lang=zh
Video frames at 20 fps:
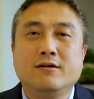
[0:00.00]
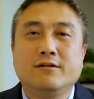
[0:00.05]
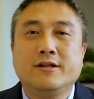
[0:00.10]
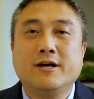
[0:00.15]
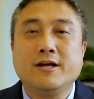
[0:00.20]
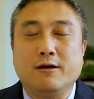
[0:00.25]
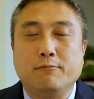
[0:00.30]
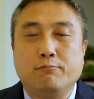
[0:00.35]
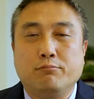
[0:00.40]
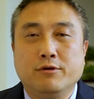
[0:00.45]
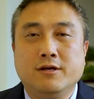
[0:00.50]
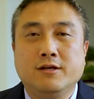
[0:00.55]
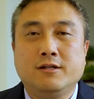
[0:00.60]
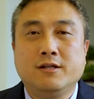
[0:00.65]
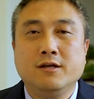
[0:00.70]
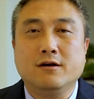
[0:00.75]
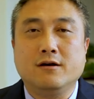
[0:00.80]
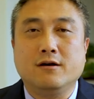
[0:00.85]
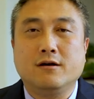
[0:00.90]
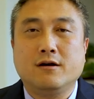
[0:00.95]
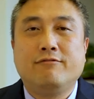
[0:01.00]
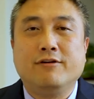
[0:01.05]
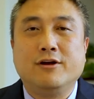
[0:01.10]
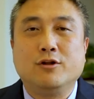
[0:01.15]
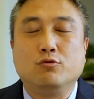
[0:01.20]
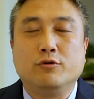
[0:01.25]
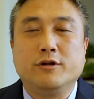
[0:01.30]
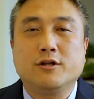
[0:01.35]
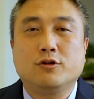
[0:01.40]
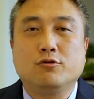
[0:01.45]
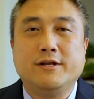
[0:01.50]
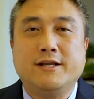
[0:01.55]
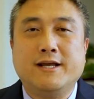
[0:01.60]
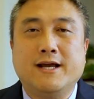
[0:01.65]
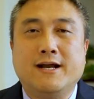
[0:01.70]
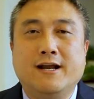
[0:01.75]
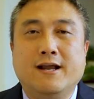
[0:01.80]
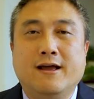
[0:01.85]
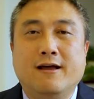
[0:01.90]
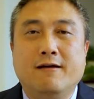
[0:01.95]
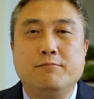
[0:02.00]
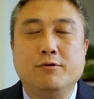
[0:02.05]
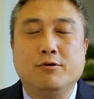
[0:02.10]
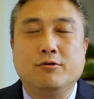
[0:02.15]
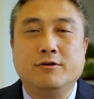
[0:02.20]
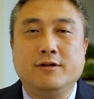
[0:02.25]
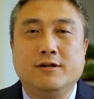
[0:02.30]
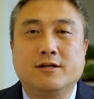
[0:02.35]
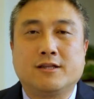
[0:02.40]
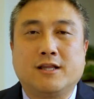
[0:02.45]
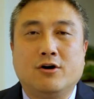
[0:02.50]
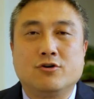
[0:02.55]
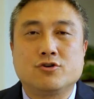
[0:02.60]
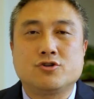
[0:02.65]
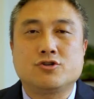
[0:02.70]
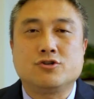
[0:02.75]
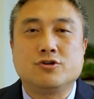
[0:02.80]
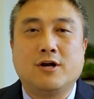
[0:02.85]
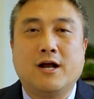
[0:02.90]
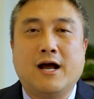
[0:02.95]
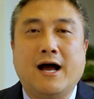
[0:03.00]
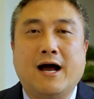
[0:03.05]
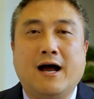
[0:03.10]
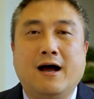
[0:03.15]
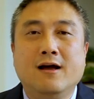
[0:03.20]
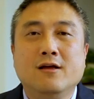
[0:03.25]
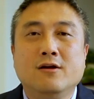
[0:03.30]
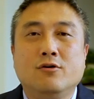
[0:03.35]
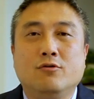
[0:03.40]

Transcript: 那也不一定，非独立推荐人，比如你的导师啊，